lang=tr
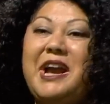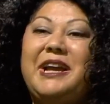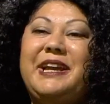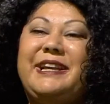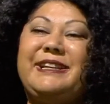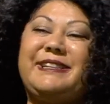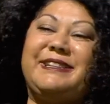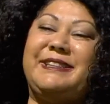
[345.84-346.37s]

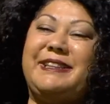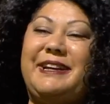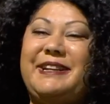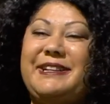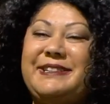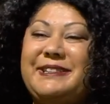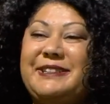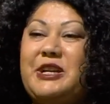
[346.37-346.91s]
İkisinin
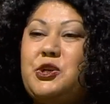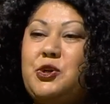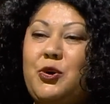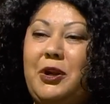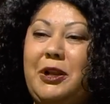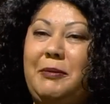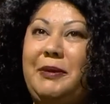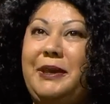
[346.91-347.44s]
arasında
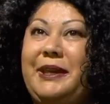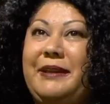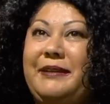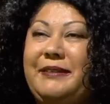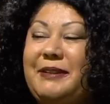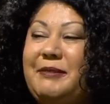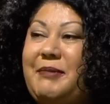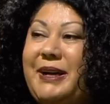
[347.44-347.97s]
şöyle bir
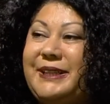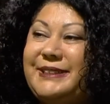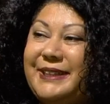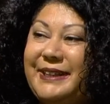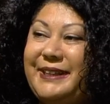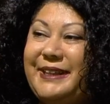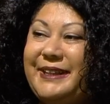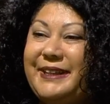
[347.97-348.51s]
inanılmaz
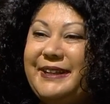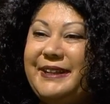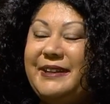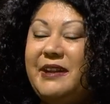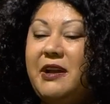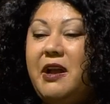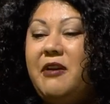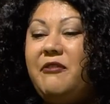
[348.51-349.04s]
hani e,
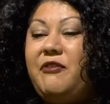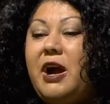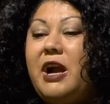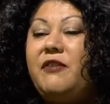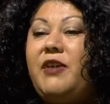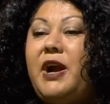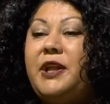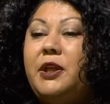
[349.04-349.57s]

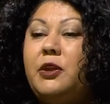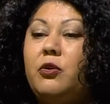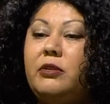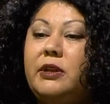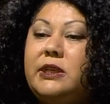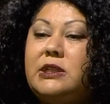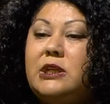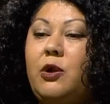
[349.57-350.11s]
fark vardı.
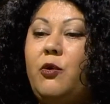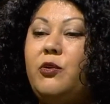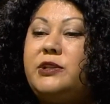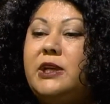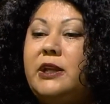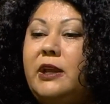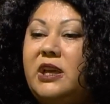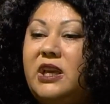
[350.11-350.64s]
Dolayısıyla o
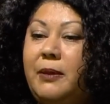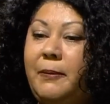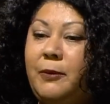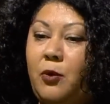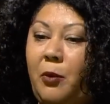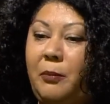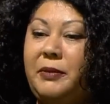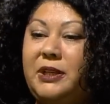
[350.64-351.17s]
sene
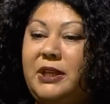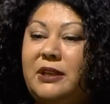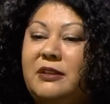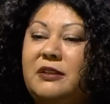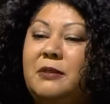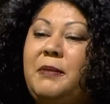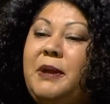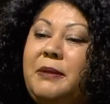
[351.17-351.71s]
2011
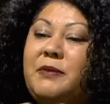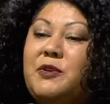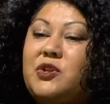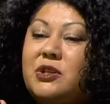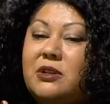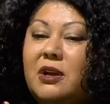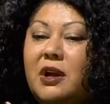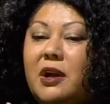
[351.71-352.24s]
yılını benim
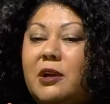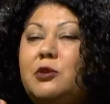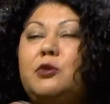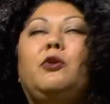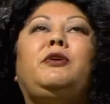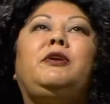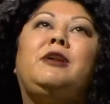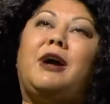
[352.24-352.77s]
için
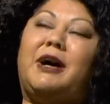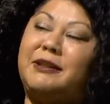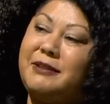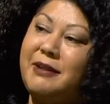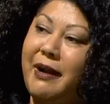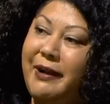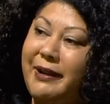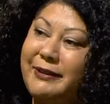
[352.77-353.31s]
Torino atı
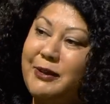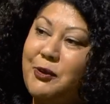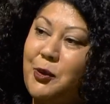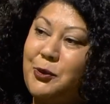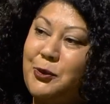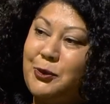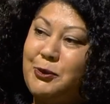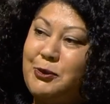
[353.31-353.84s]
aldı
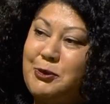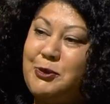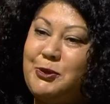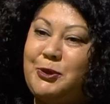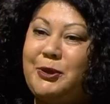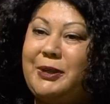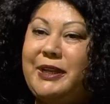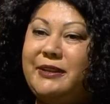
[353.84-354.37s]
götürdü
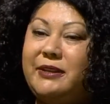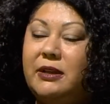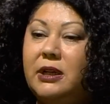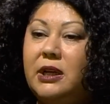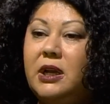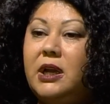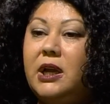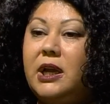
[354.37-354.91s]
sürükledi.
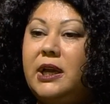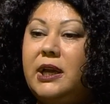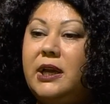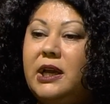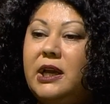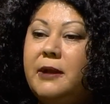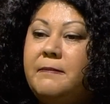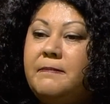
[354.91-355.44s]

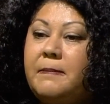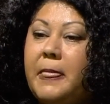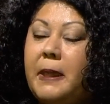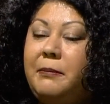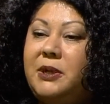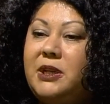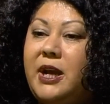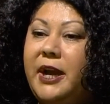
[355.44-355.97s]
E,
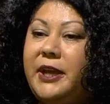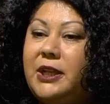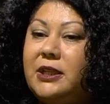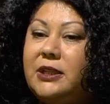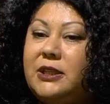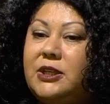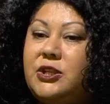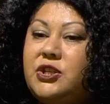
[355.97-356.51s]
bir
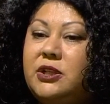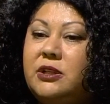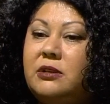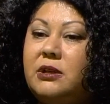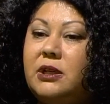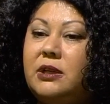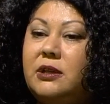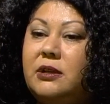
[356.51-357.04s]
ayrılık için
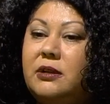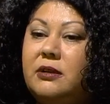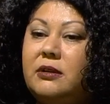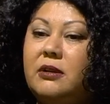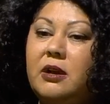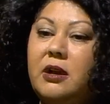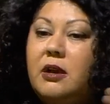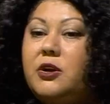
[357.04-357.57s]
e,
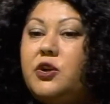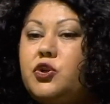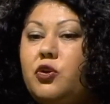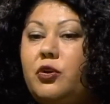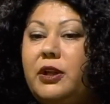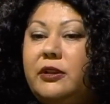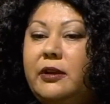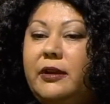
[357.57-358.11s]

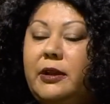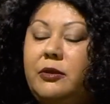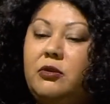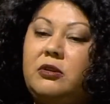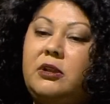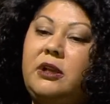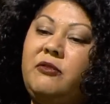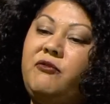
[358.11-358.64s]
şöyle
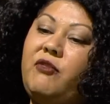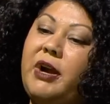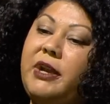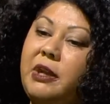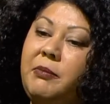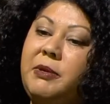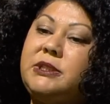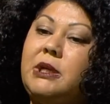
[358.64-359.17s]
tereddütlerim
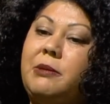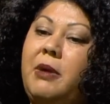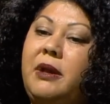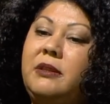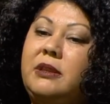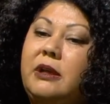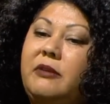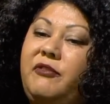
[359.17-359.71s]
vardı ama
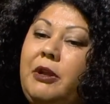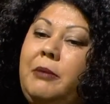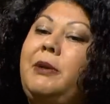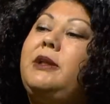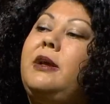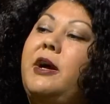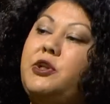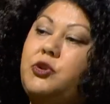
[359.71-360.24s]
zamanla filme
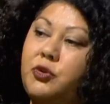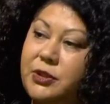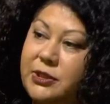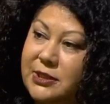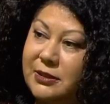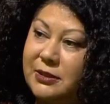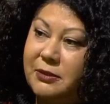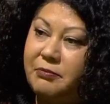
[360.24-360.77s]
daha çok
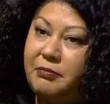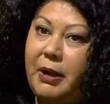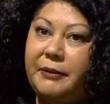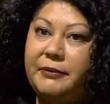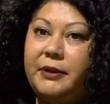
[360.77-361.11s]
ısındım ben.